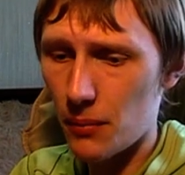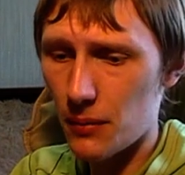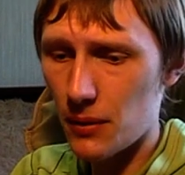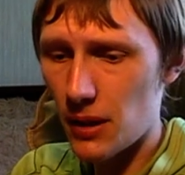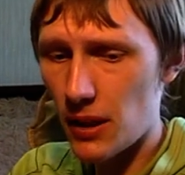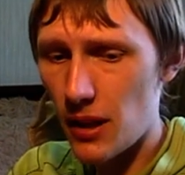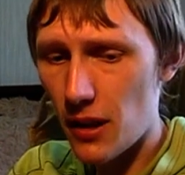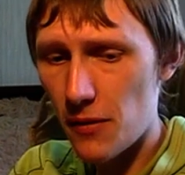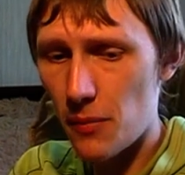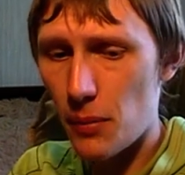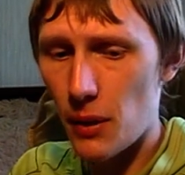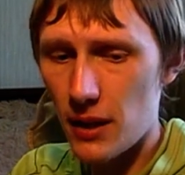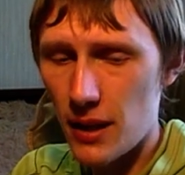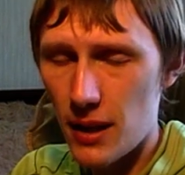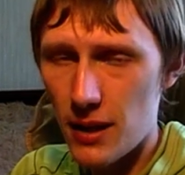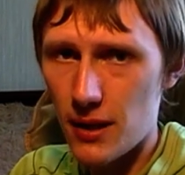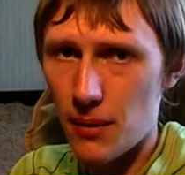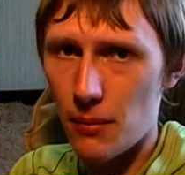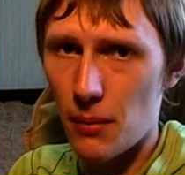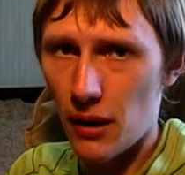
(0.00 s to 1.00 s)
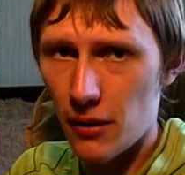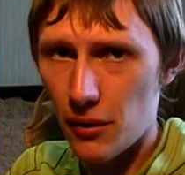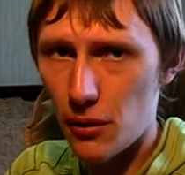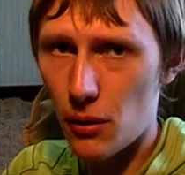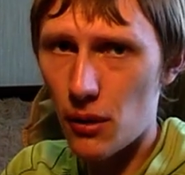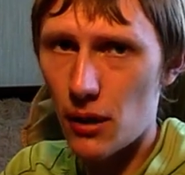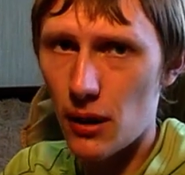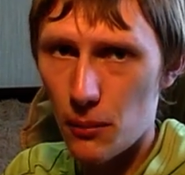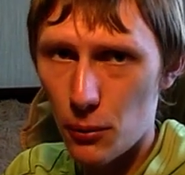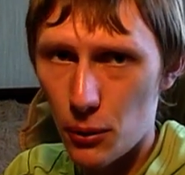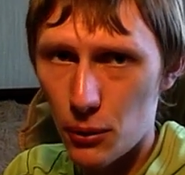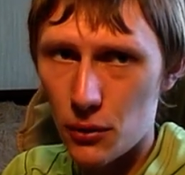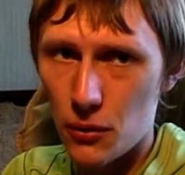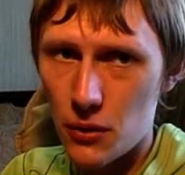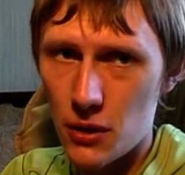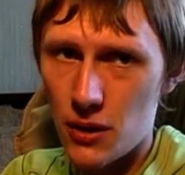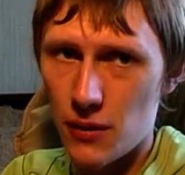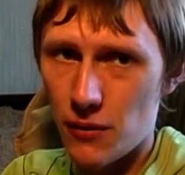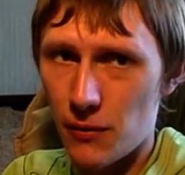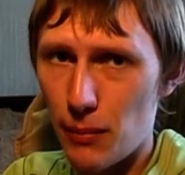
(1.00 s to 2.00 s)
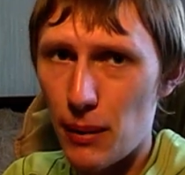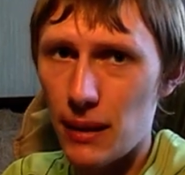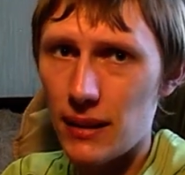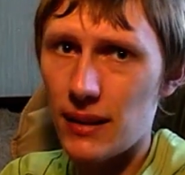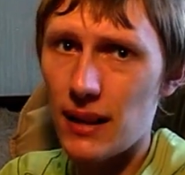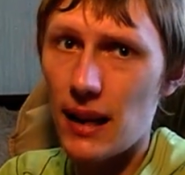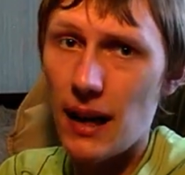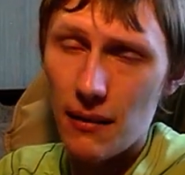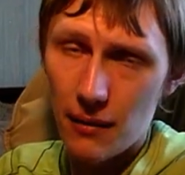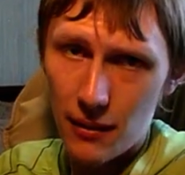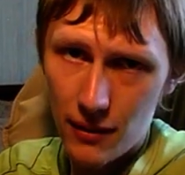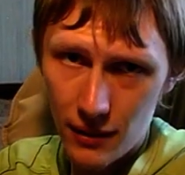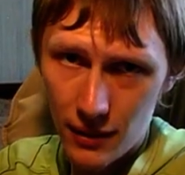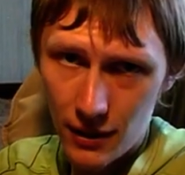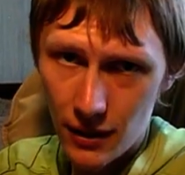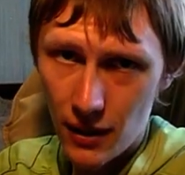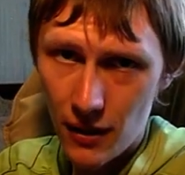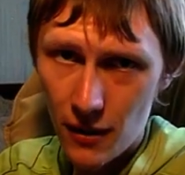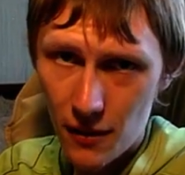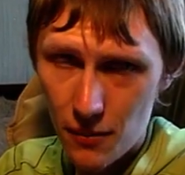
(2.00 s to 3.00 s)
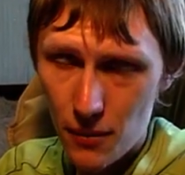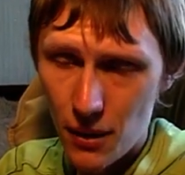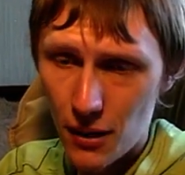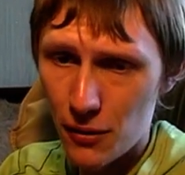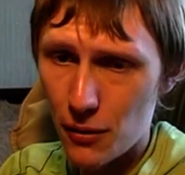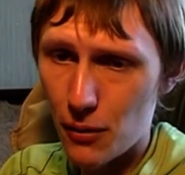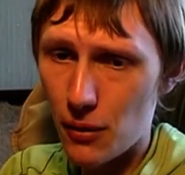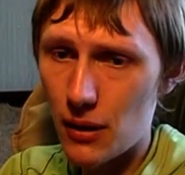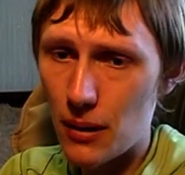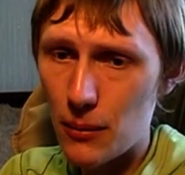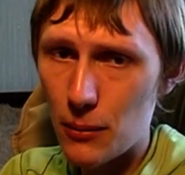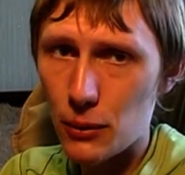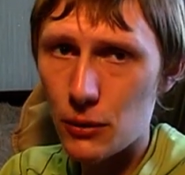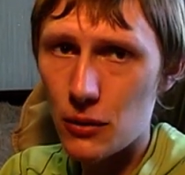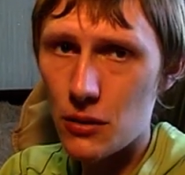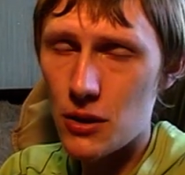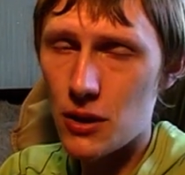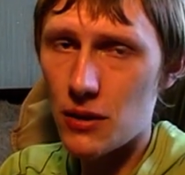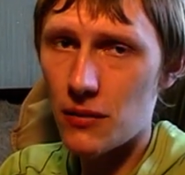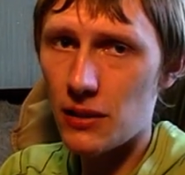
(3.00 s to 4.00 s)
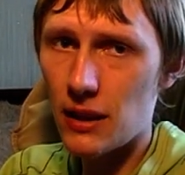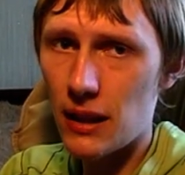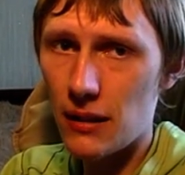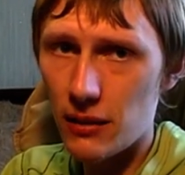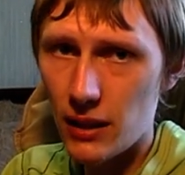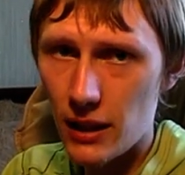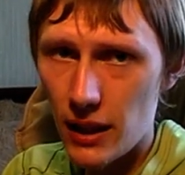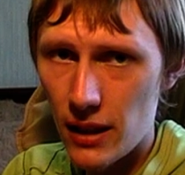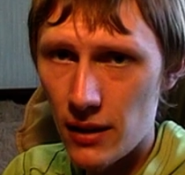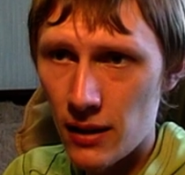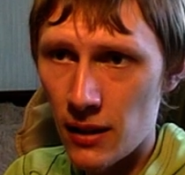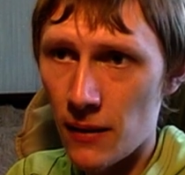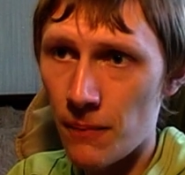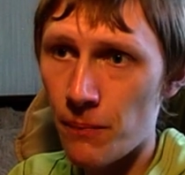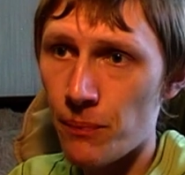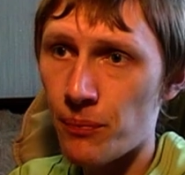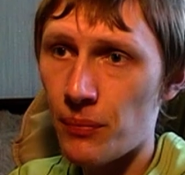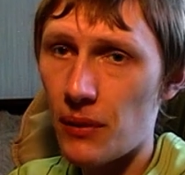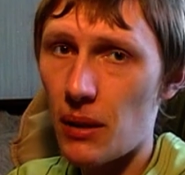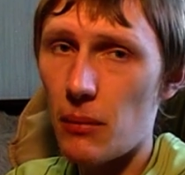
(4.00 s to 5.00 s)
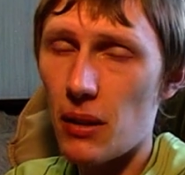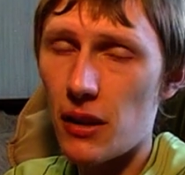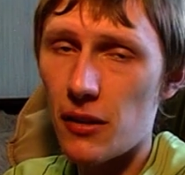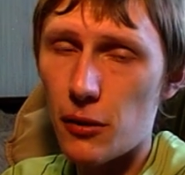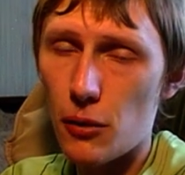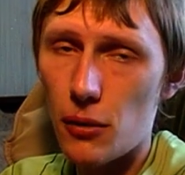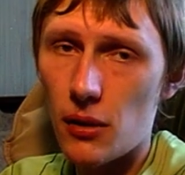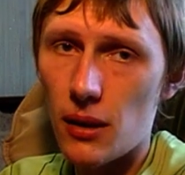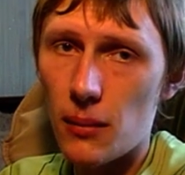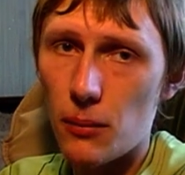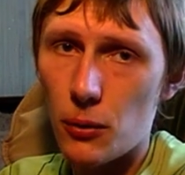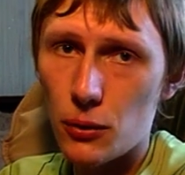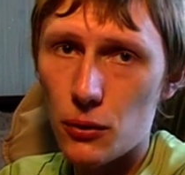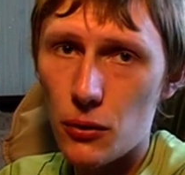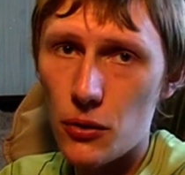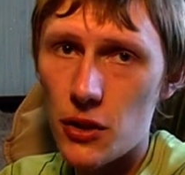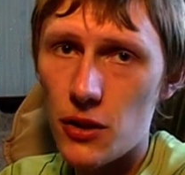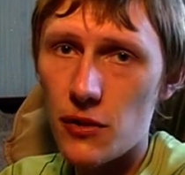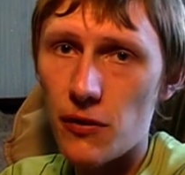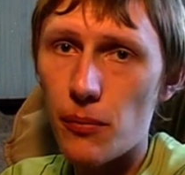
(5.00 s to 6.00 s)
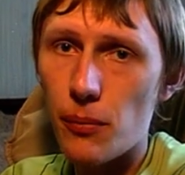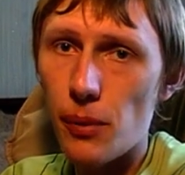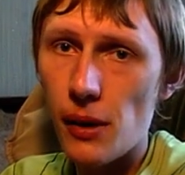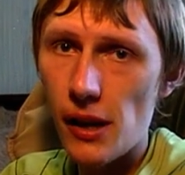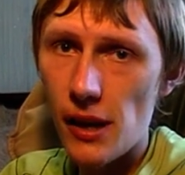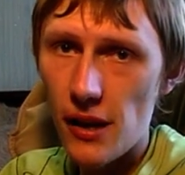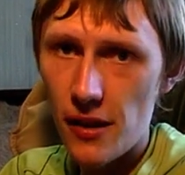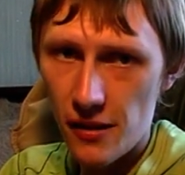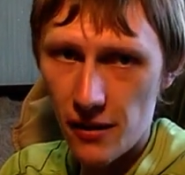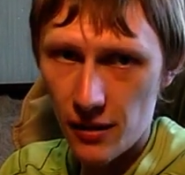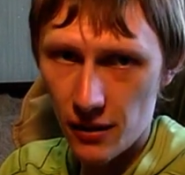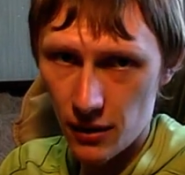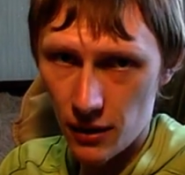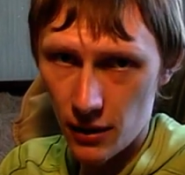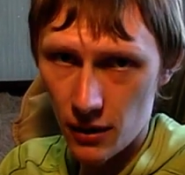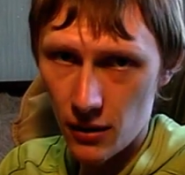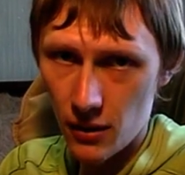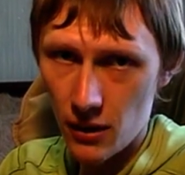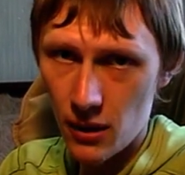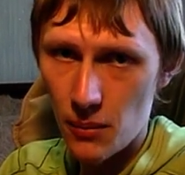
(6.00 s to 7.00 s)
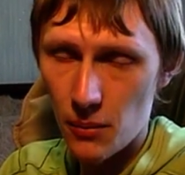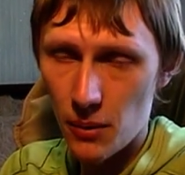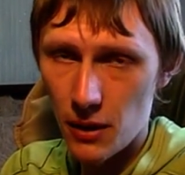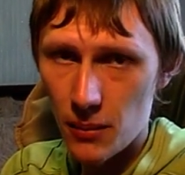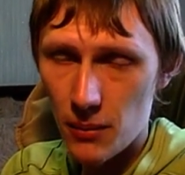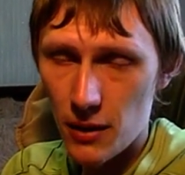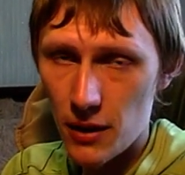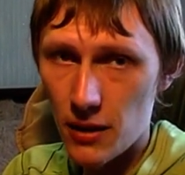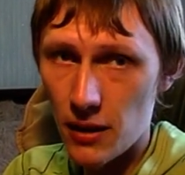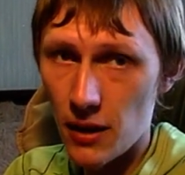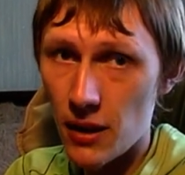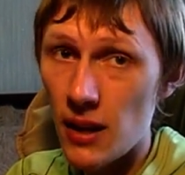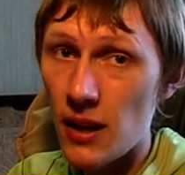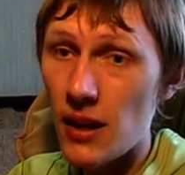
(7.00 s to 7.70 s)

Есть понятие боксер, работающий в поддавливании, есть боксер, работающий в давлении, боксер, работающий в прессинге. Понимаете?